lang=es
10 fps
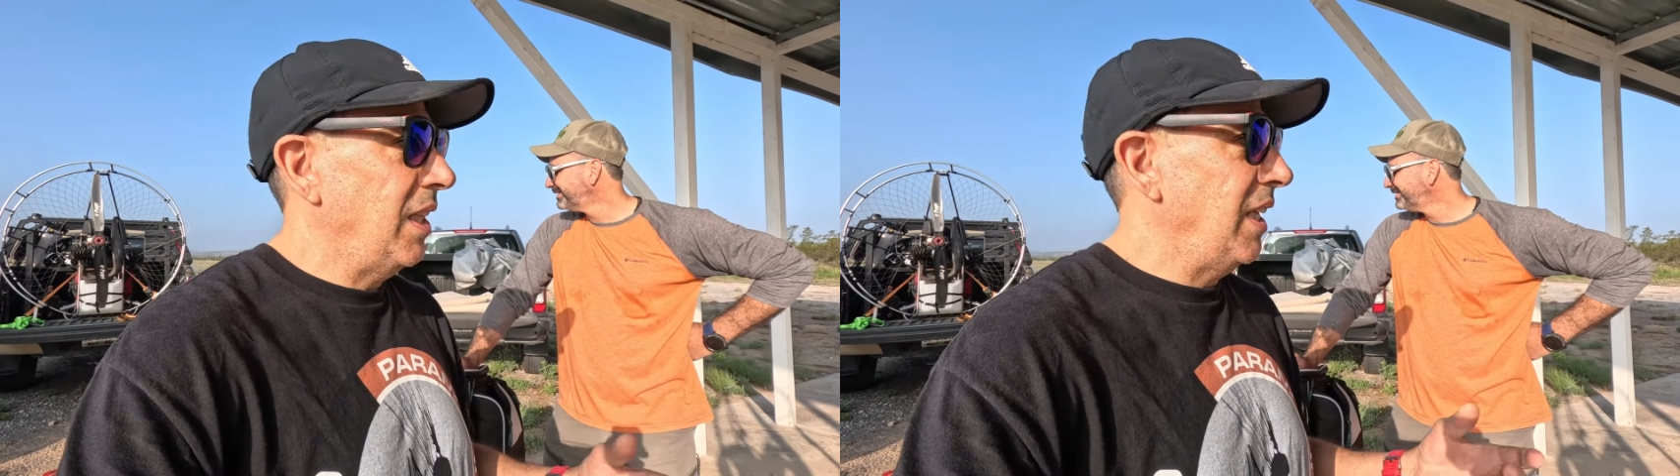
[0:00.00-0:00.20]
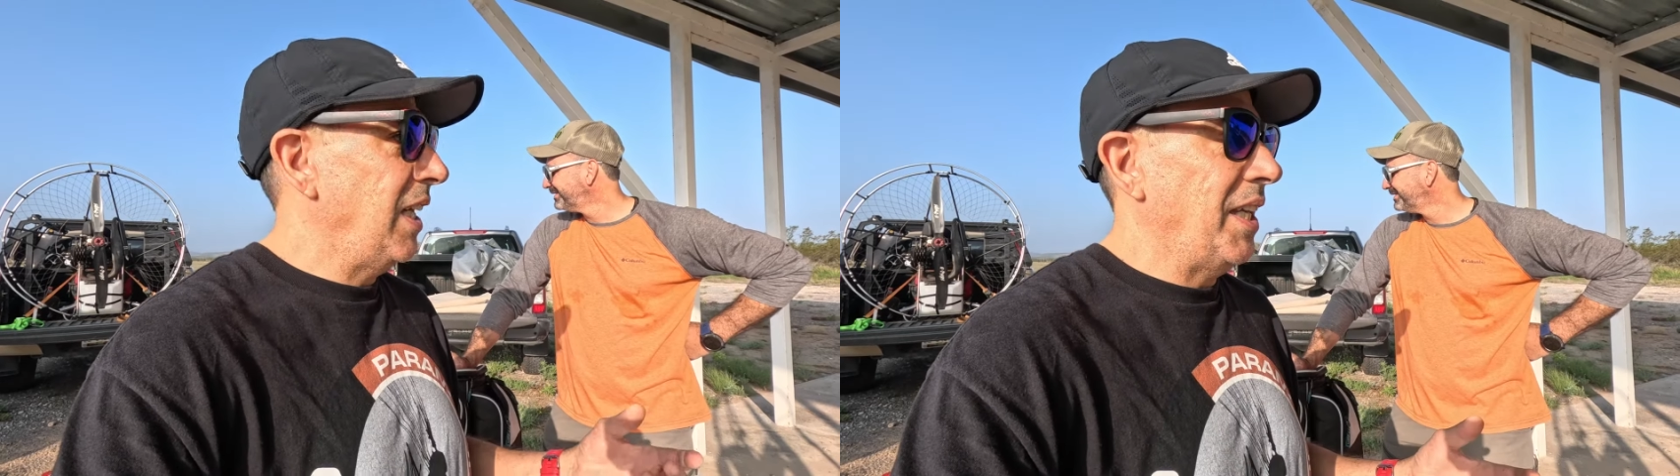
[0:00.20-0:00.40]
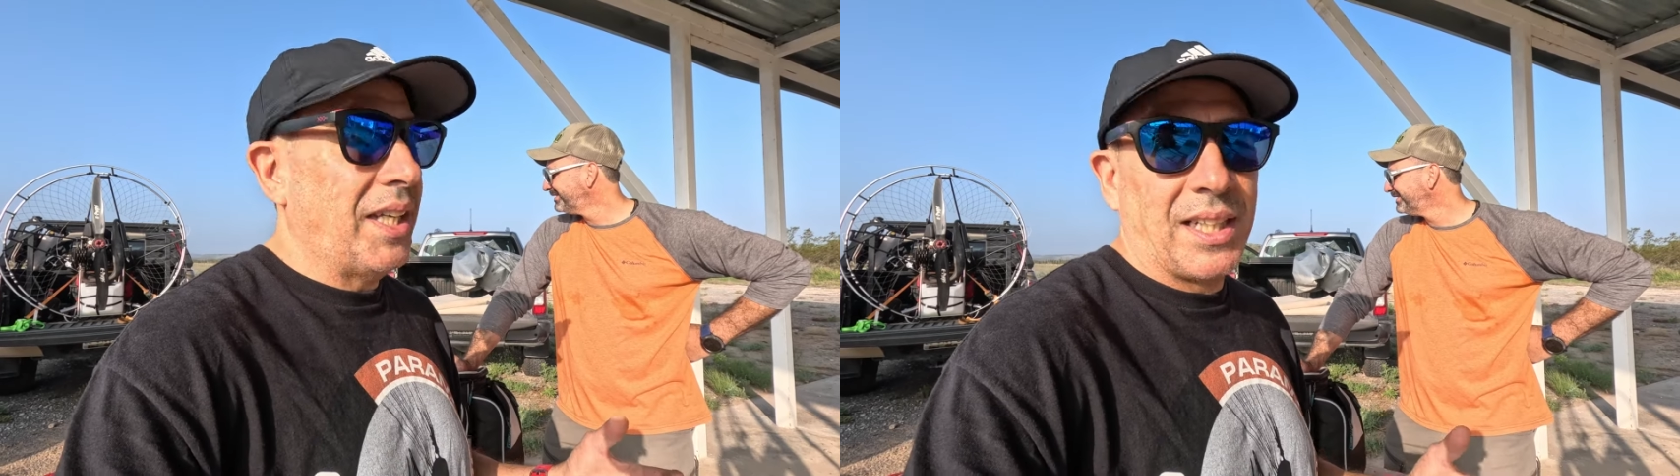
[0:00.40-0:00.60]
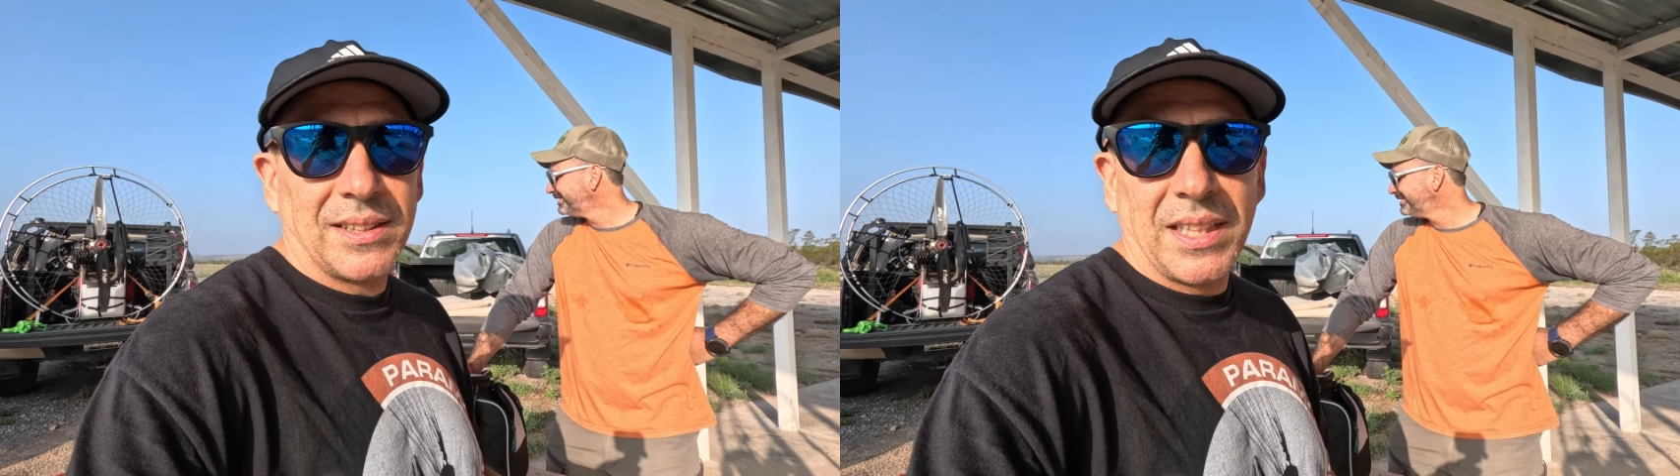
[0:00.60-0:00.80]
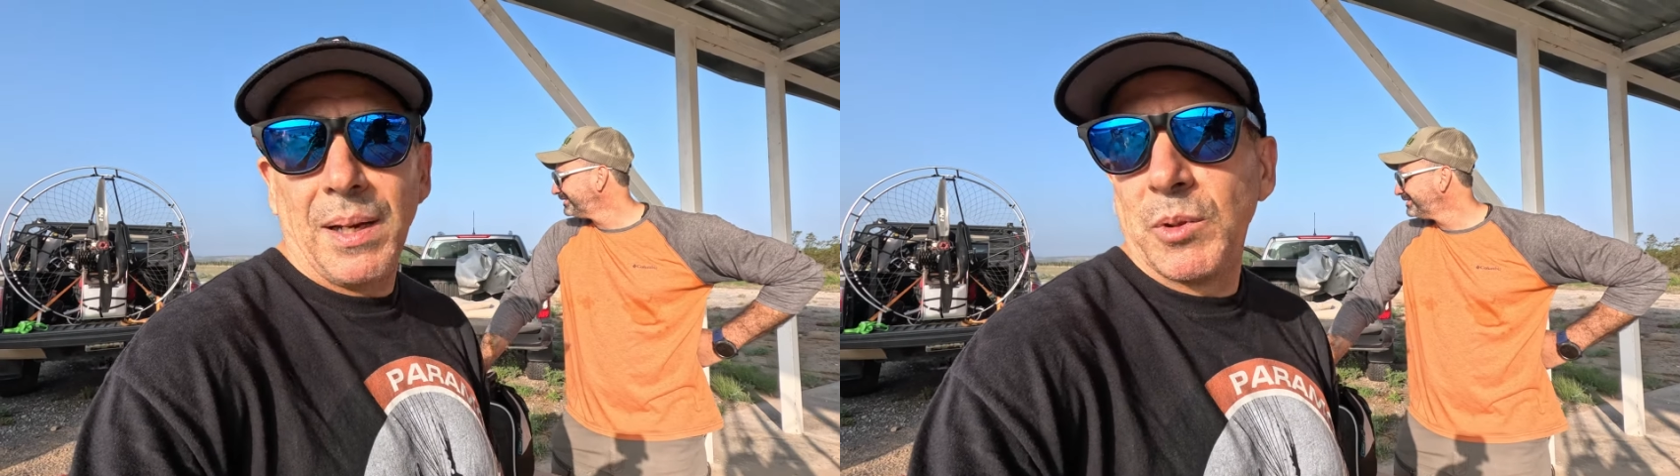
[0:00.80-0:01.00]
Eh, ayer que
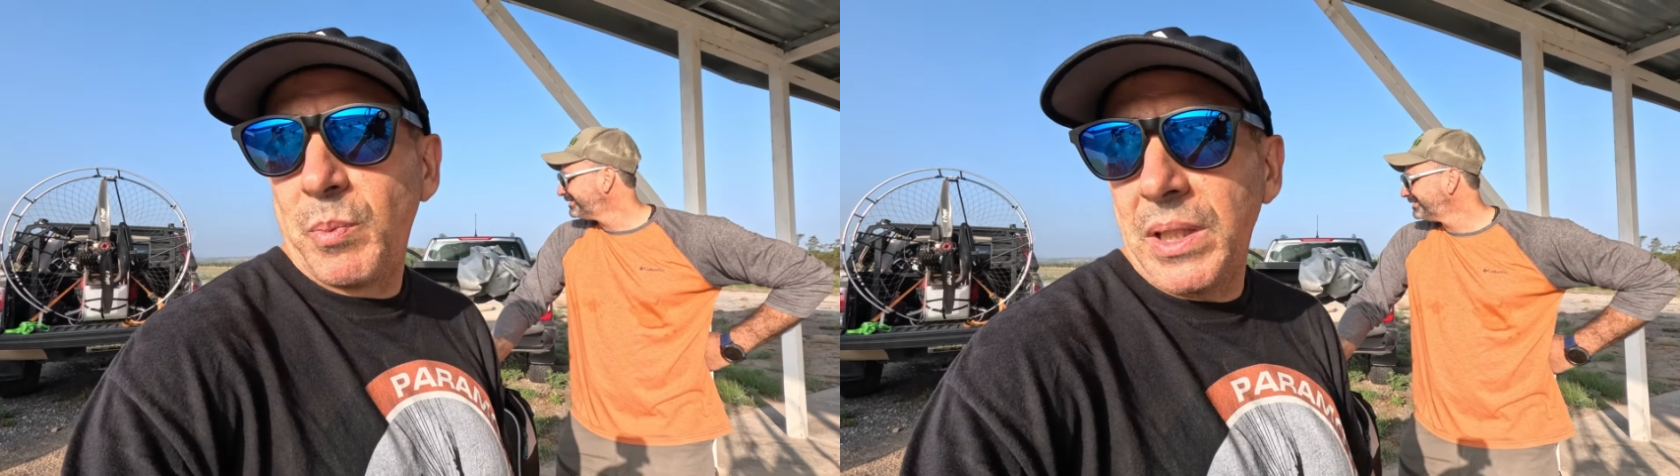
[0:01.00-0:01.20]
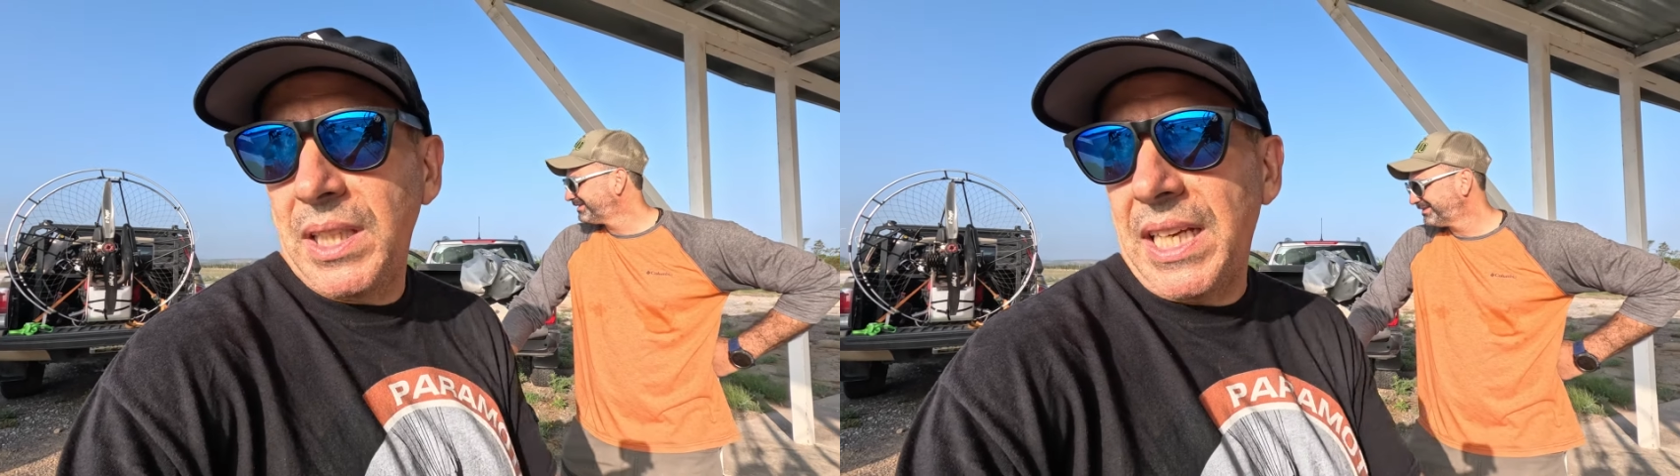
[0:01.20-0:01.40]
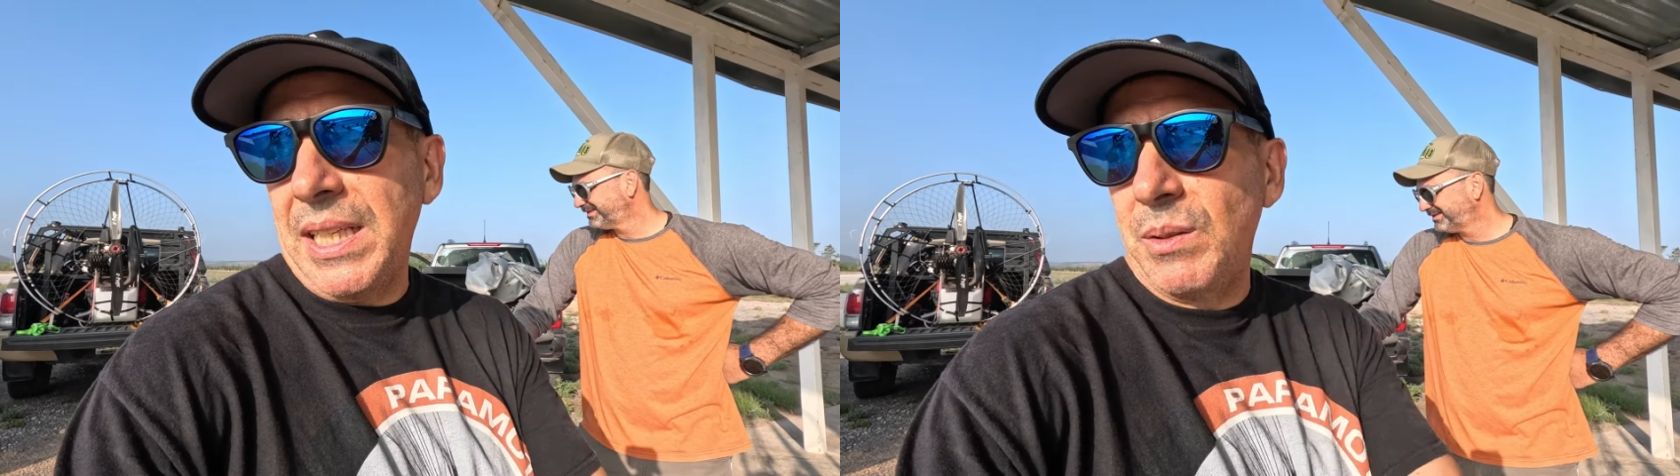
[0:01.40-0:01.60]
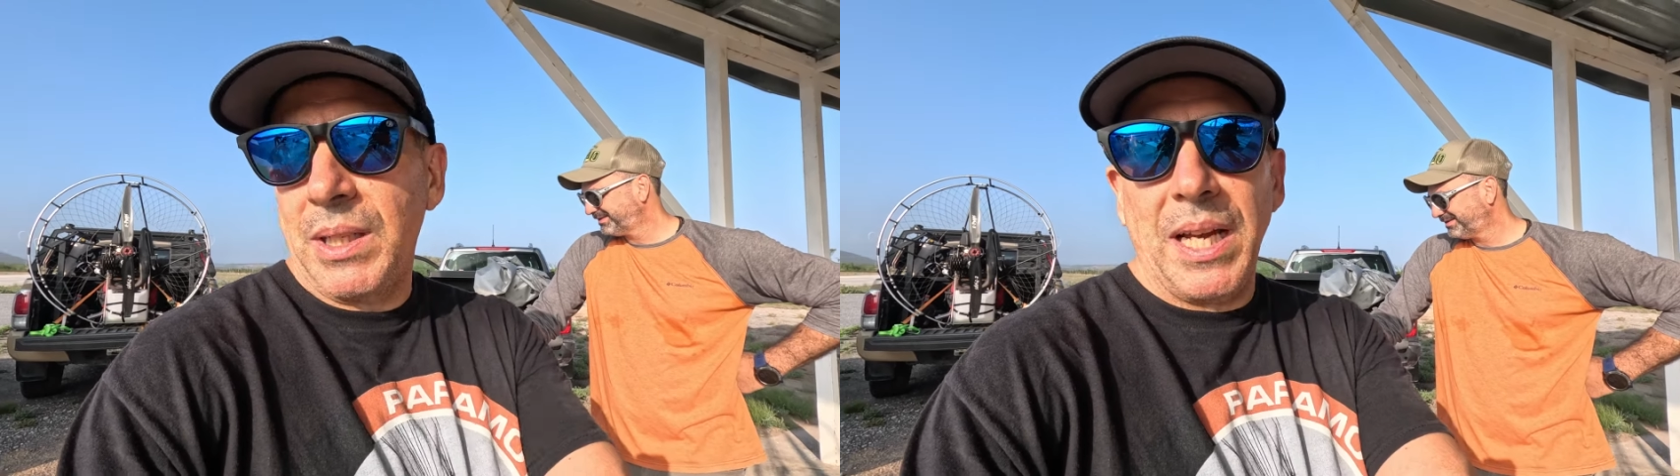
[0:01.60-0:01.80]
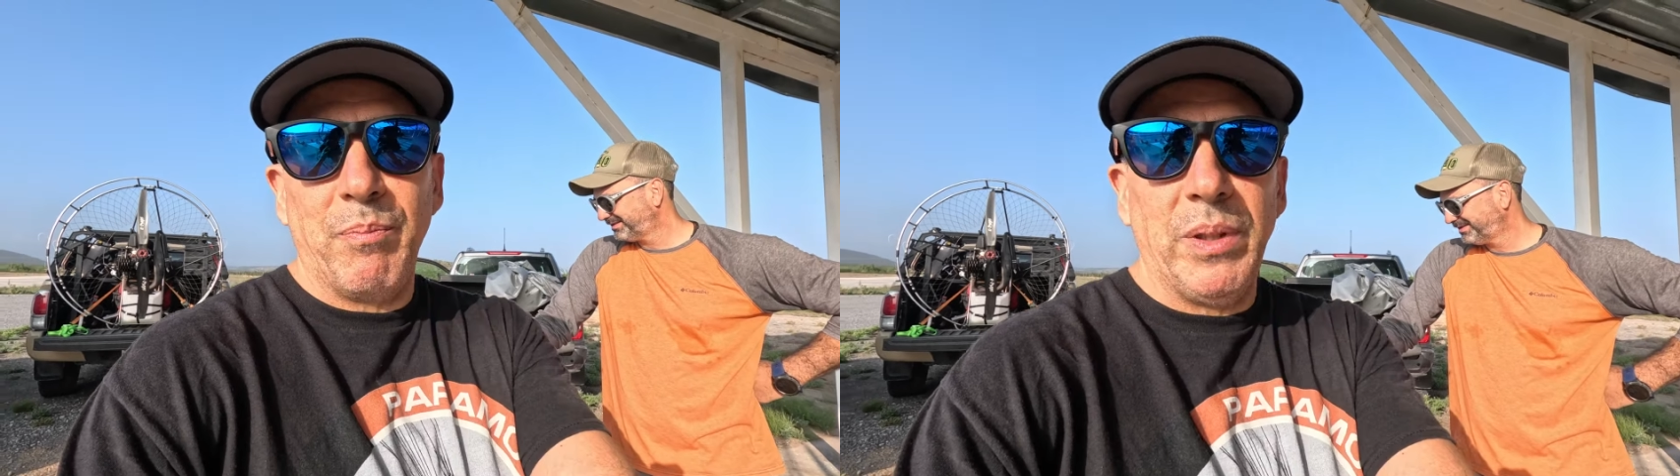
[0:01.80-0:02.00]
estábamos
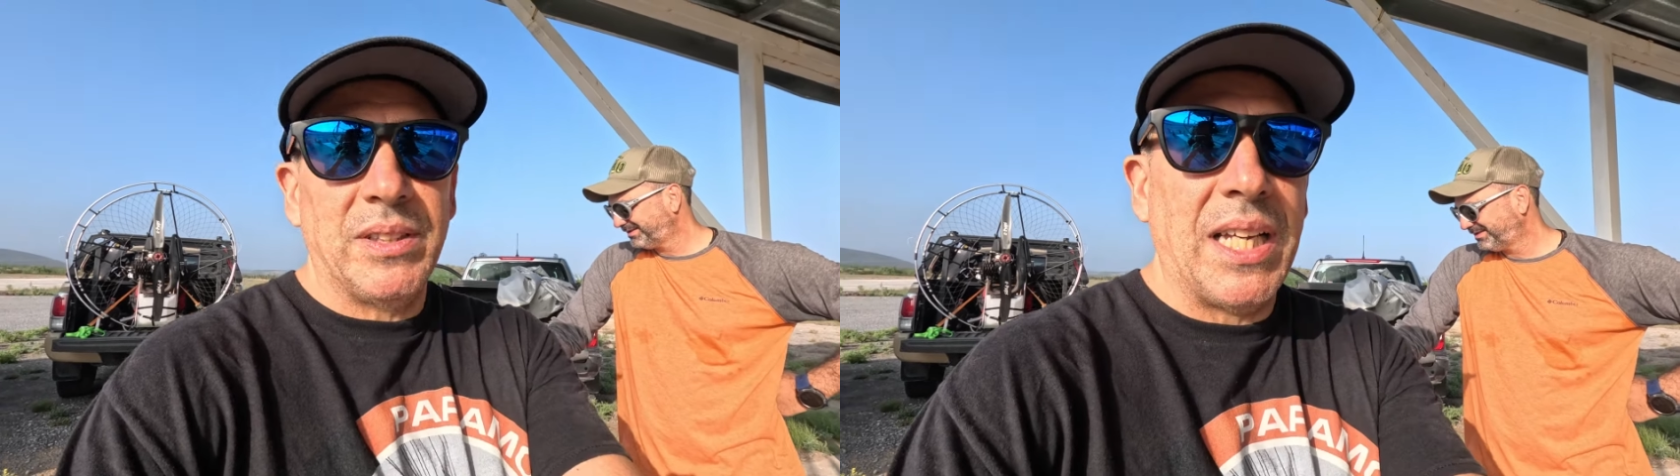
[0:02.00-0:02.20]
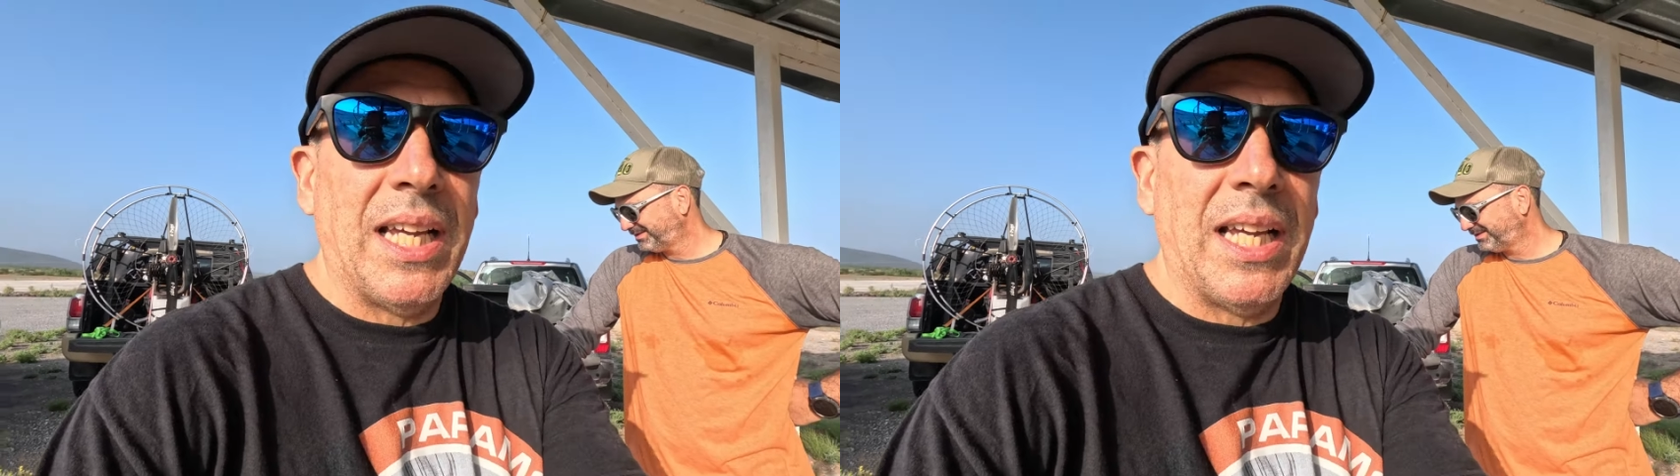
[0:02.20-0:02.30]
platicando, Capi,